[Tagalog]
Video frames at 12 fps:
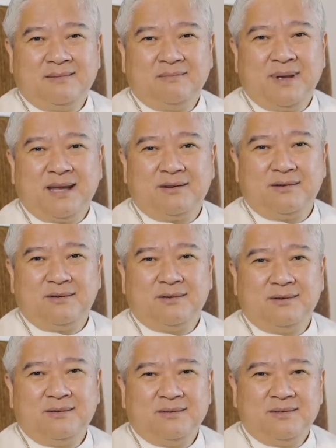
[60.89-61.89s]

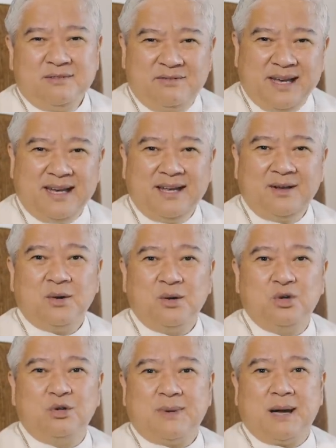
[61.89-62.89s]
Pero feeling ko
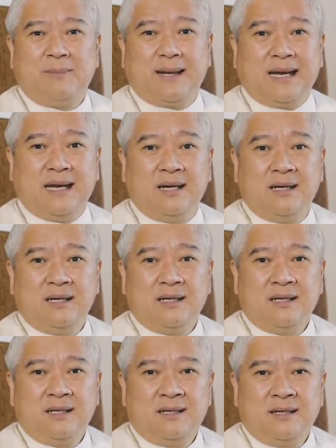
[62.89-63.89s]
luma pa rin.
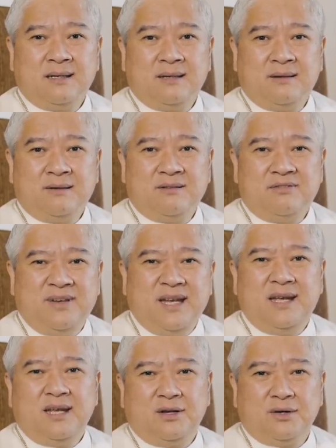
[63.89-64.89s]

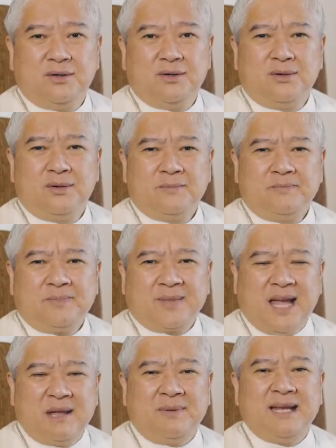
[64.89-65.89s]
Feeling ko
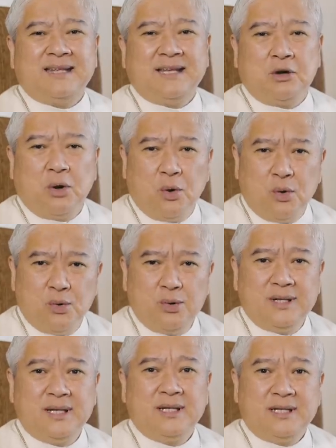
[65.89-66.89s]
I'm getting
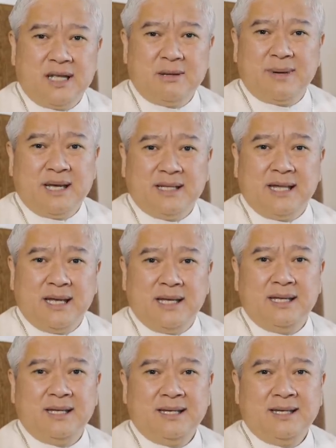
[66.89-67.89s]
old day by
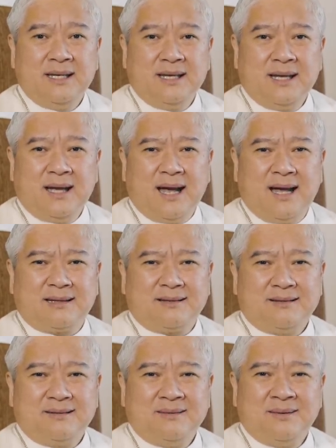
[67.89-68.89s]
day. At
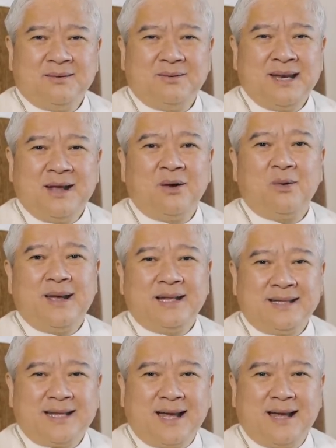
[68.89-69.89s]
walang
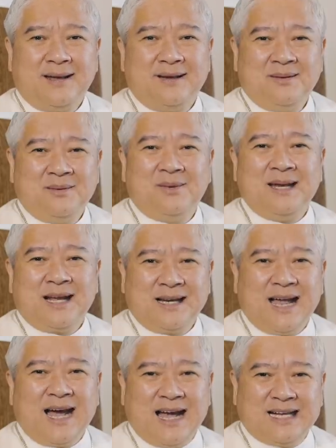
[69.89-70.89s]
kwenta,
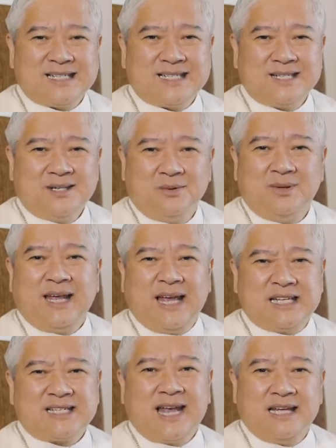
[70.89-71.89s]
walang lakas, walang
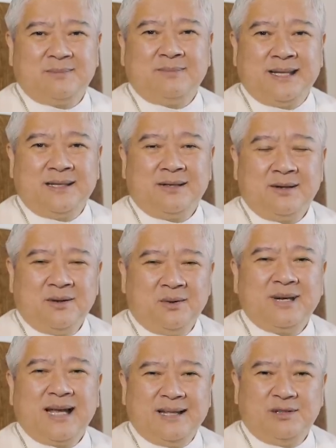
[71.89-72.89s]
excitement,
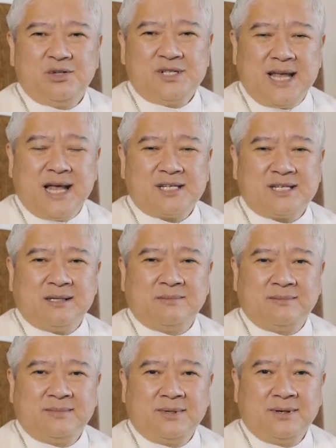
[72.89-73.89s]
walang
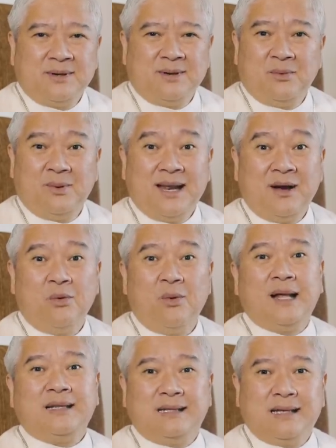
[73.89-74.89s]
enthusiasm, walang
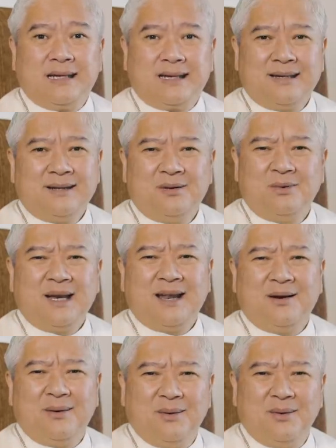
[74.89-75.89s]
wonder,
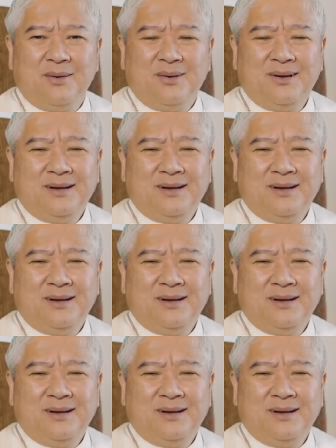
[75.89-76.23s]
walang awe.